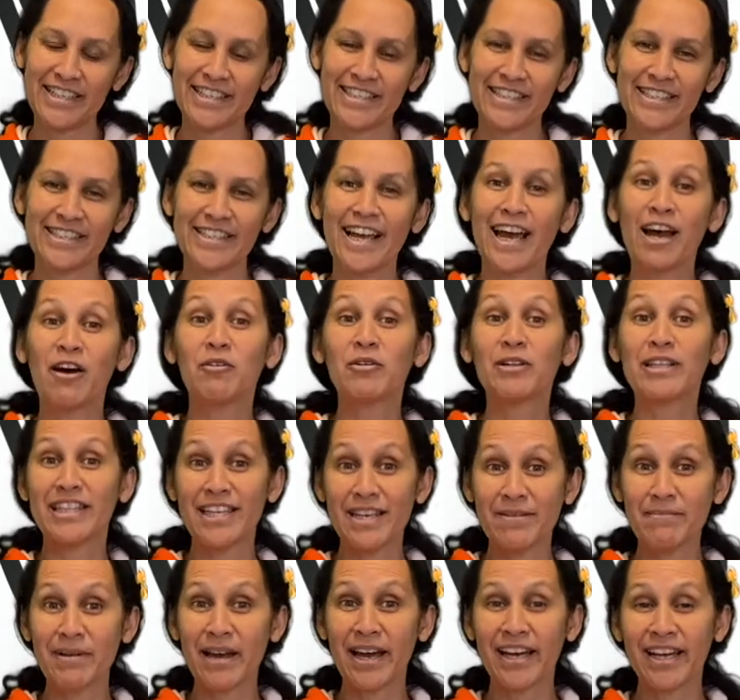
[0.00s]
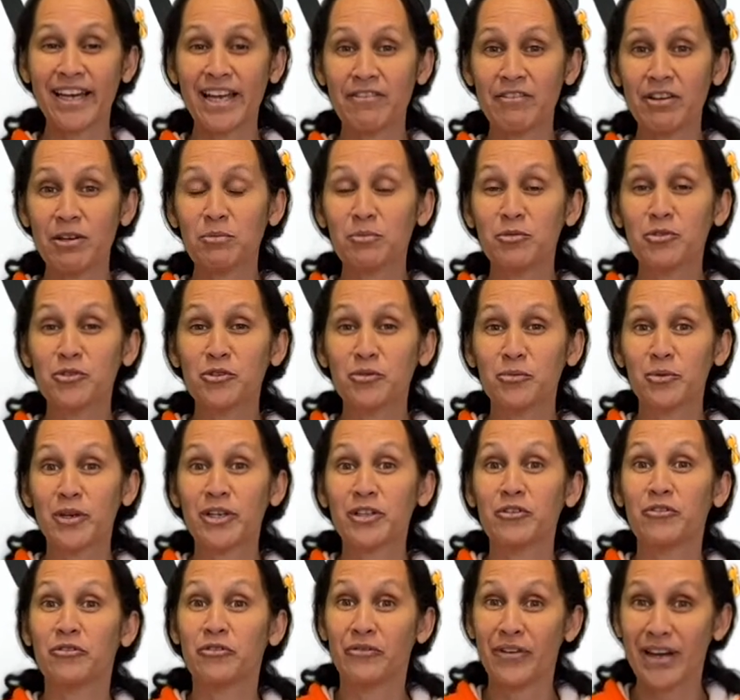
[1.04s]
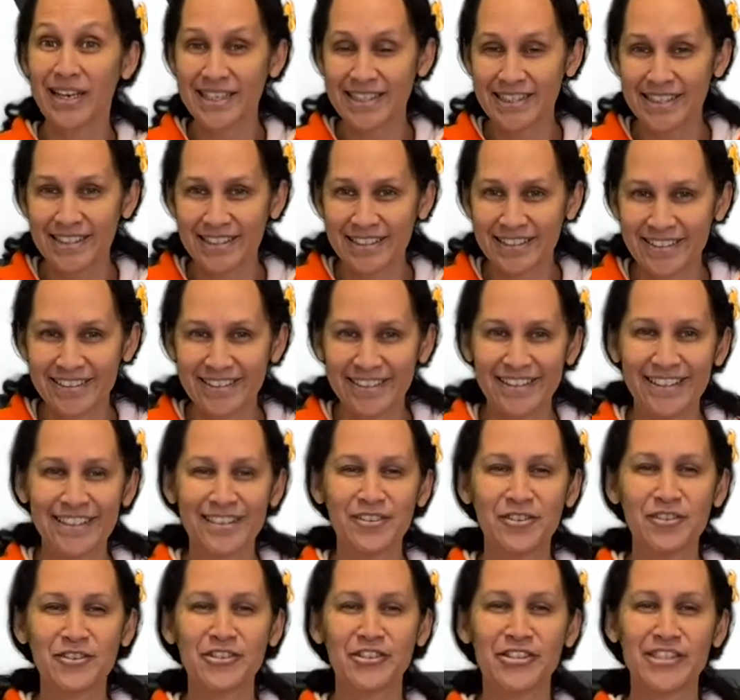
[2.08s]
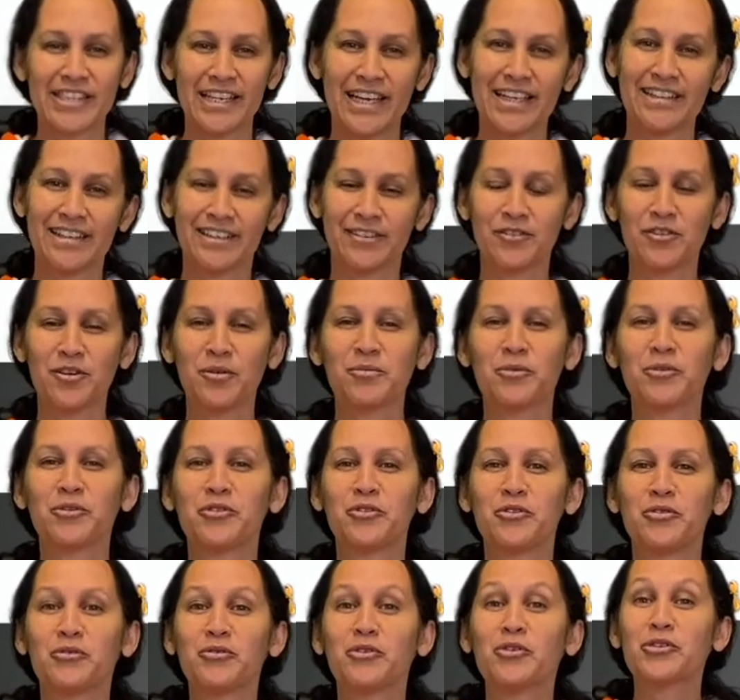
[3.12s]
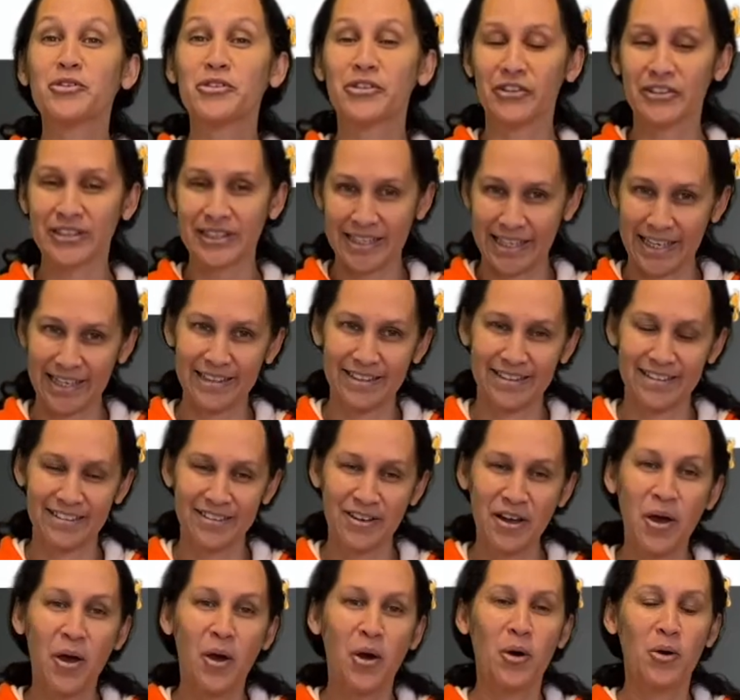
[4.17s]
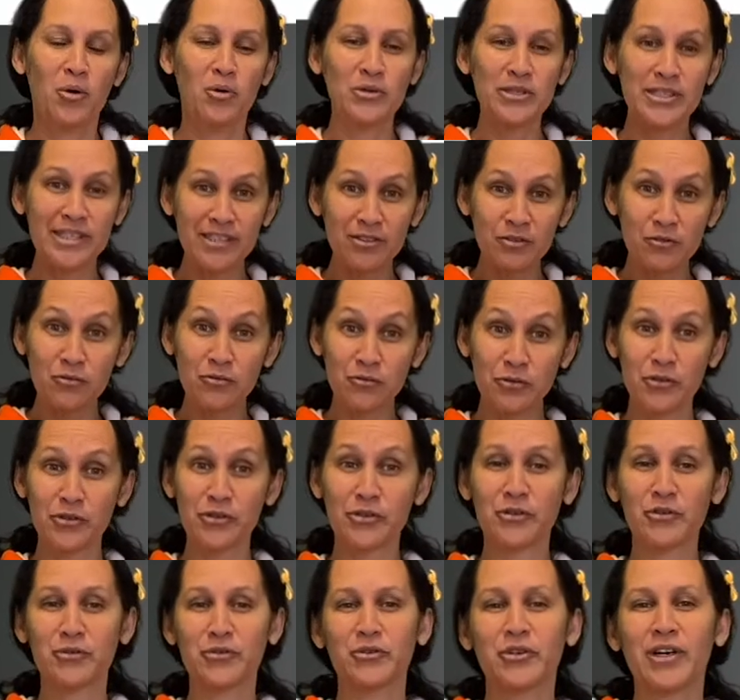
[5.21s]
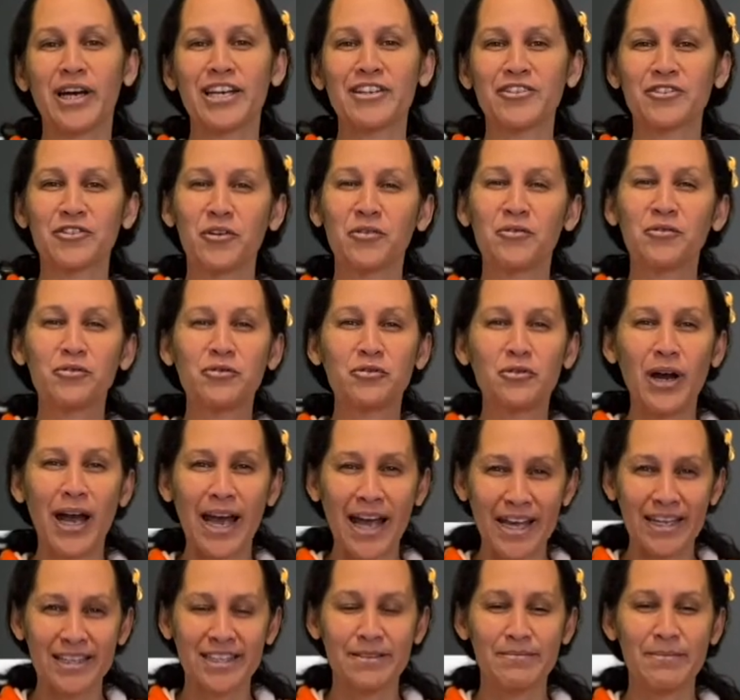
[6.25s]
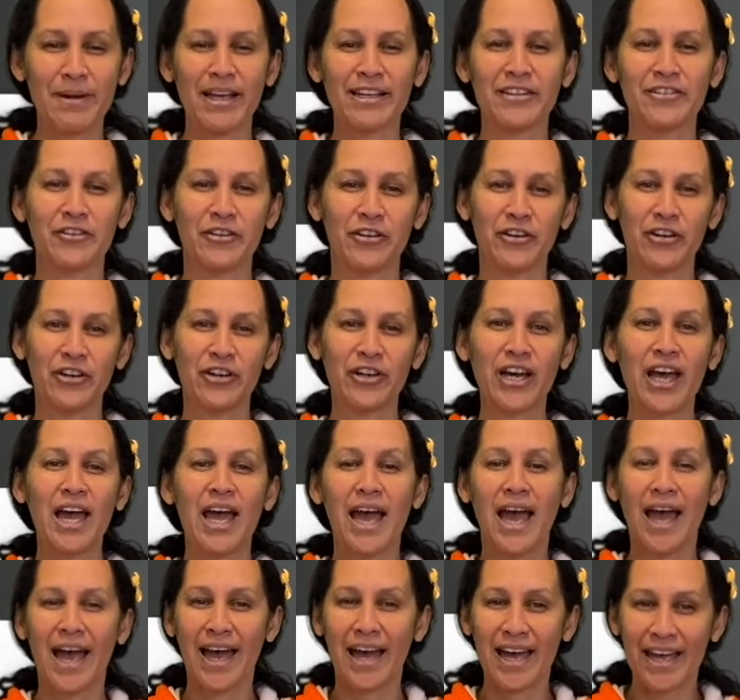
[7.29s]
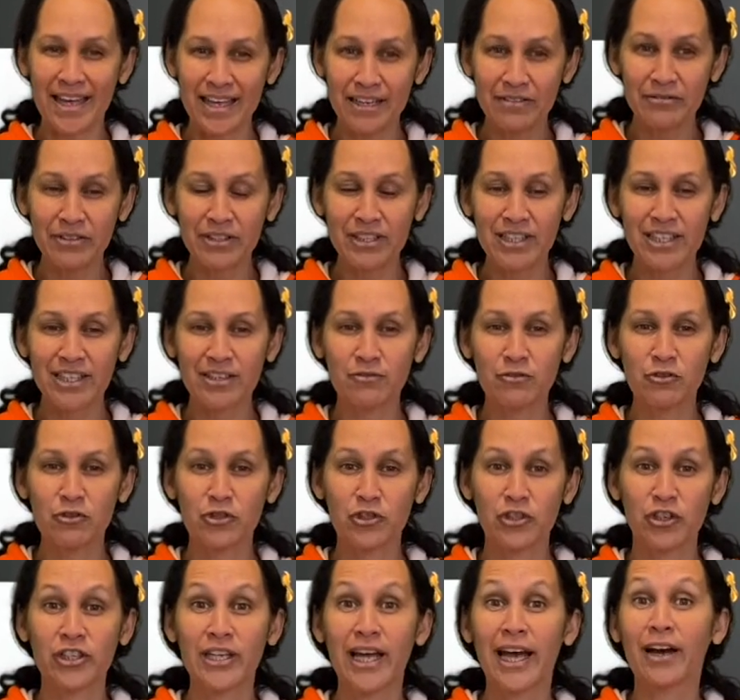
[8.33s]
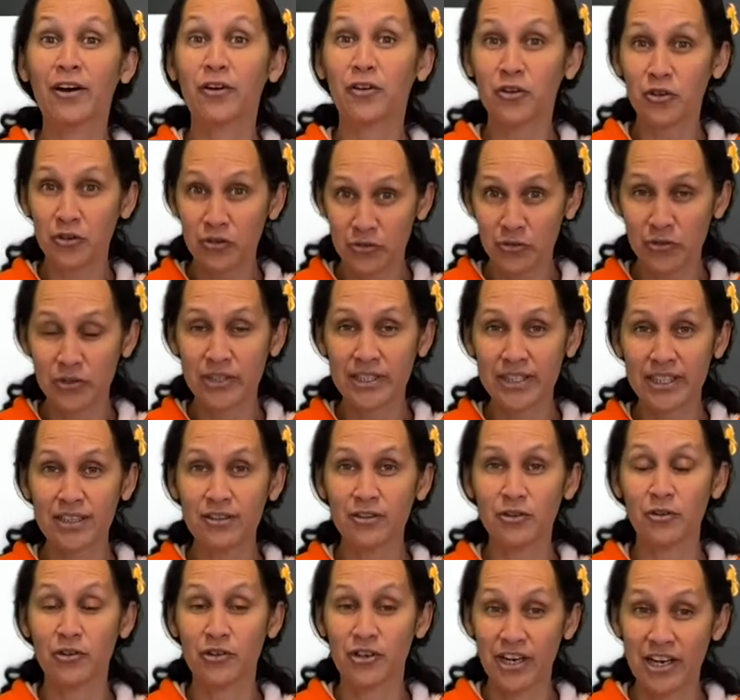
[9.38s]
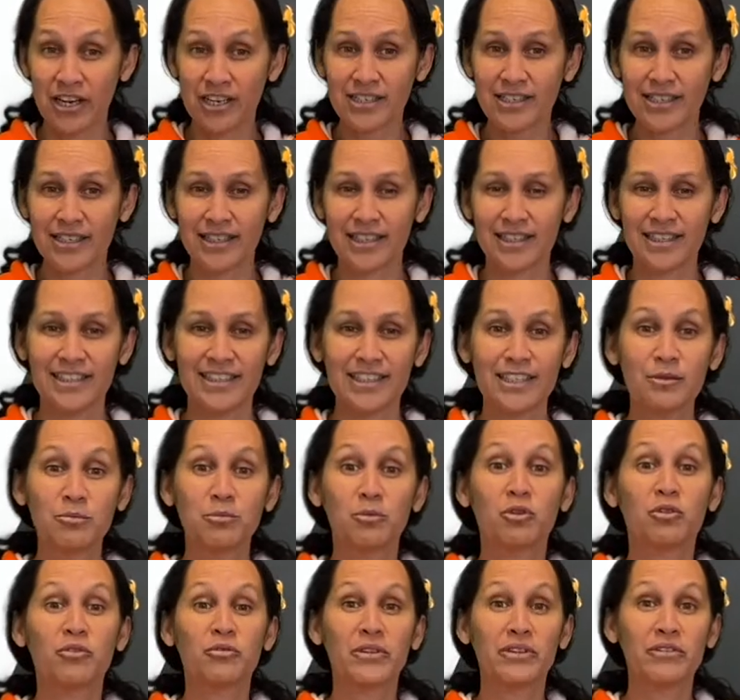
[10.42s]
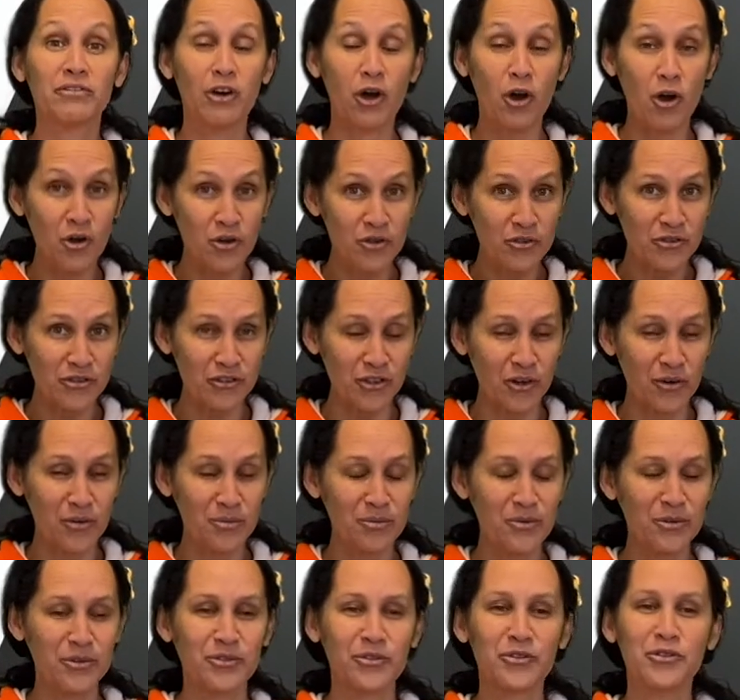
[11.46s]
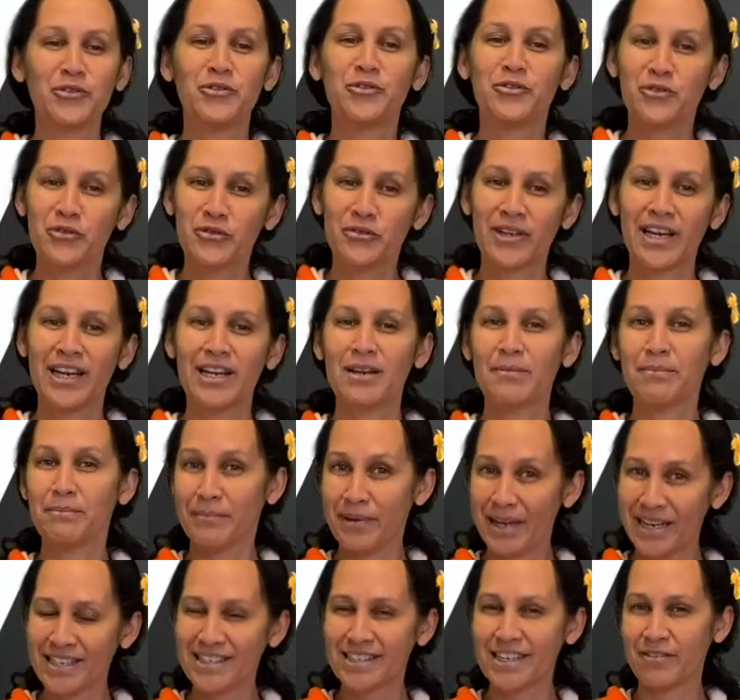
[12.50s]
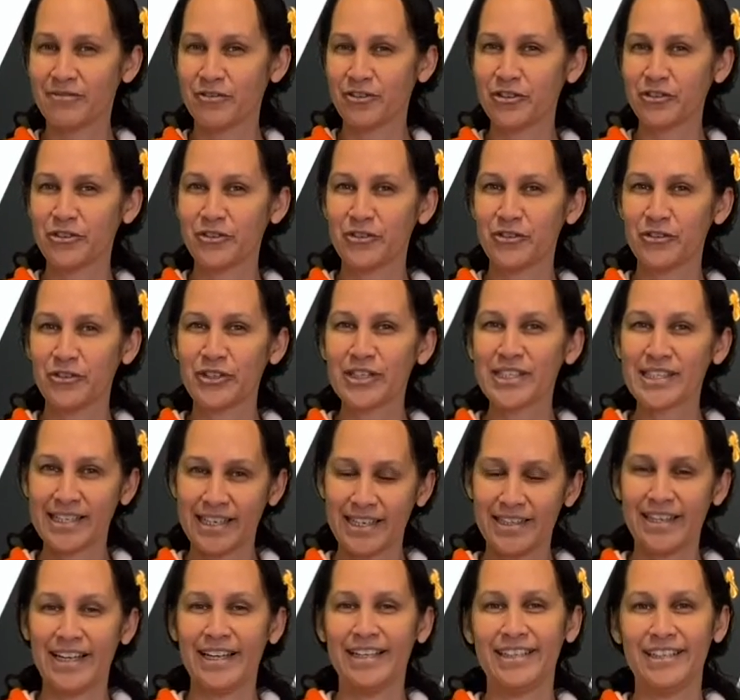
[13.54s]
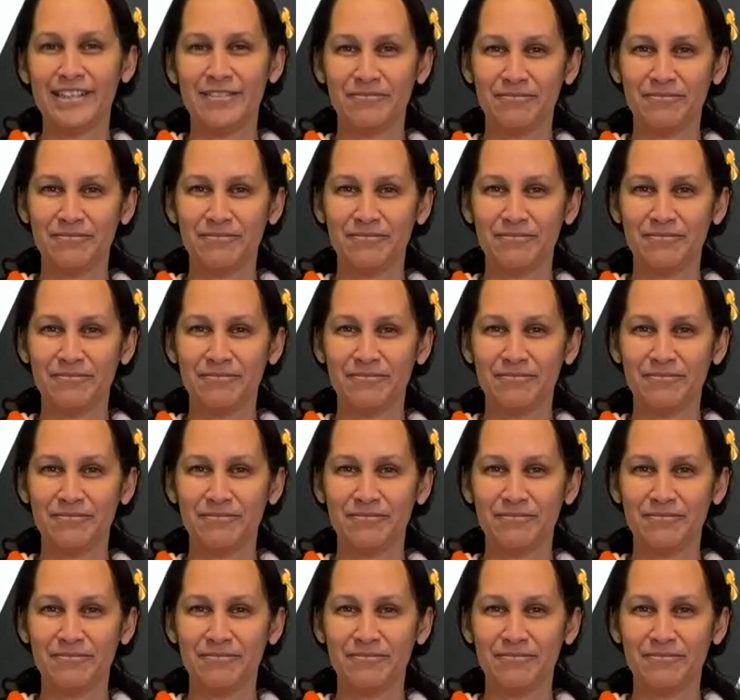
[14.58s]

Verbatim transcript: JA ont démarré avec plus ou moins de facilité dans un certain nombre de vos antennes. Aussi, nous vous encourageons, vous animateurs, à inviter vos jeunes à revenir dans leurs églises pour vivre ensemble de nouvelles belles aventures cette année.